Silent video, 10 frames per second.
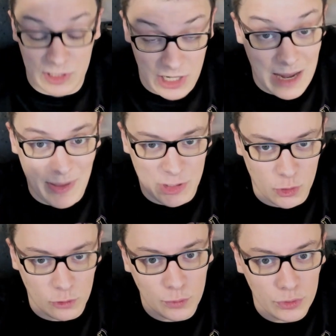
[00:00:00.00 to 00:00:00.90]
la patch
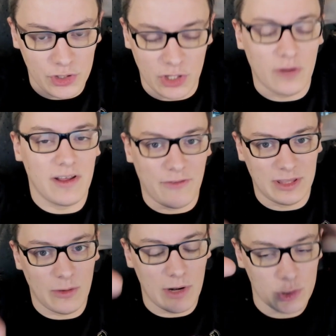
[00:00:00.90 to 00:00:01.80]
8.19
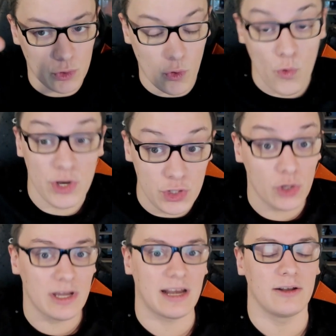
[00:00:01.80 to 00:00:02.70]
infatti quella su cui
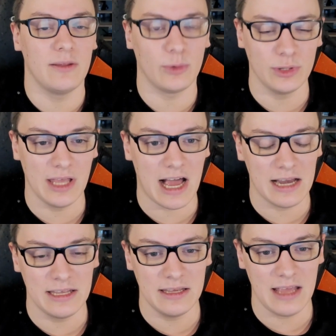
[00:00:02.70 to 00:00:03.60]
giocheranno i
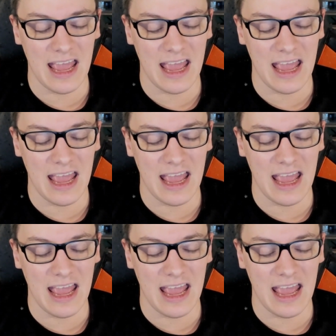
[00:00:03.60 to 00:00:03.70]
mondiali,